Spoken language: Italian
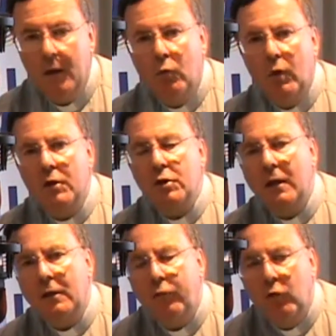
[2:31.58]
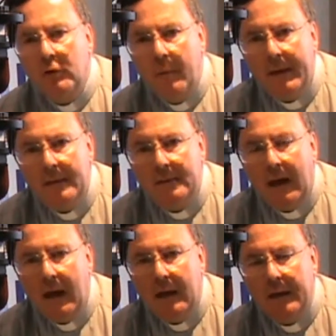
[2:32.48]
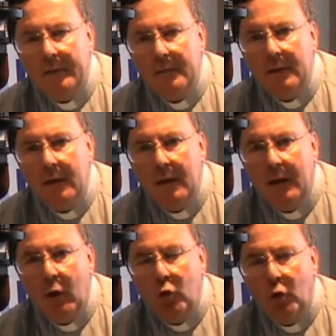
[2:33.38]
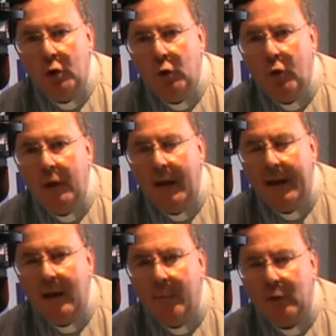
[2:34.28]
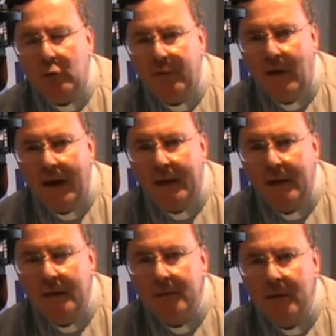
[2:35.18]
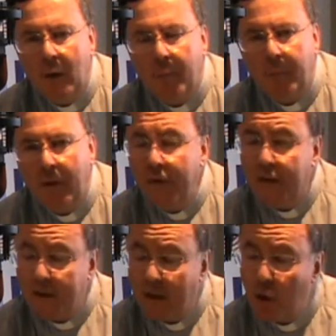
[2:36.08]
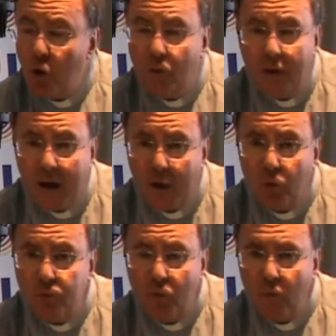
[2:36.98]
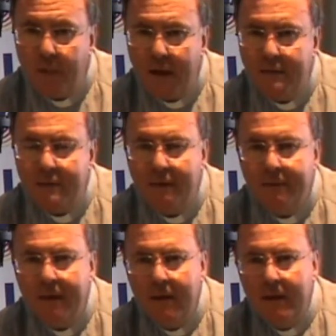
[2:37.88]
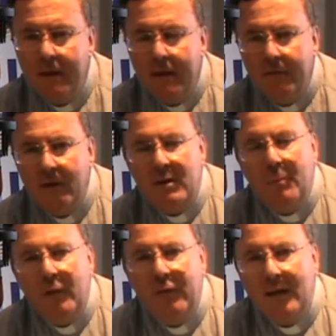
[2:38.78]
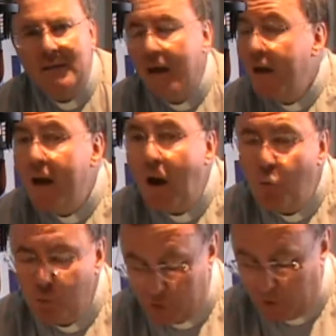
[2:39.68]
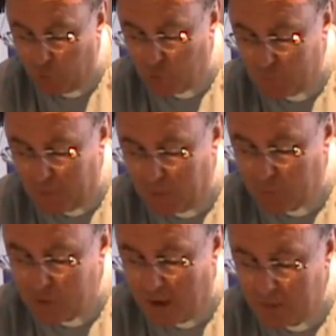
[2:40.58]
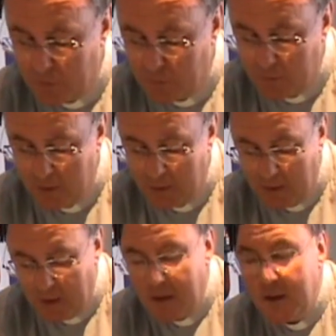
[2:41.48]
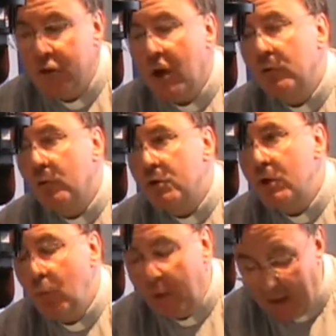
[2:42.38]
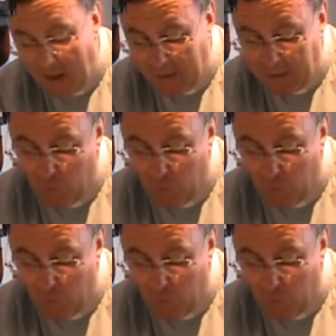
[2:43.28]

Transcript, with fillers: Quella scelta fondamentale che ognuno di noi è chiamato a fare nella propria vita e da rinnovare continuamente, va sempre fatta nella luce dello Spirito Santo, lasciandoci guidare da